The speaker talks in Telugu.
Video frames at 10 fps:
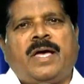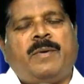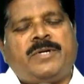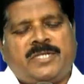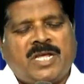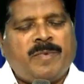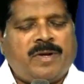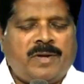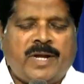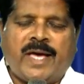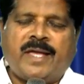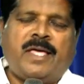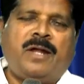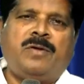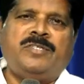ఆ విషయాలు మనం
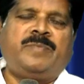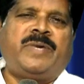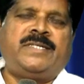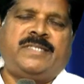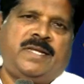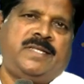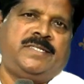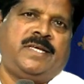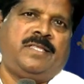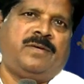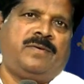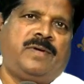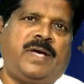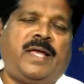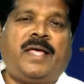లేఖనాల్లోంచి పరిశీలన చేద్దాం
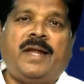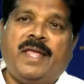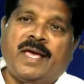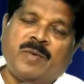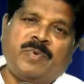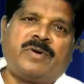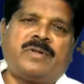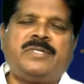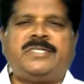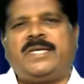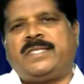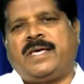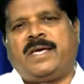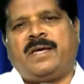అలా లేకపోవటం చేత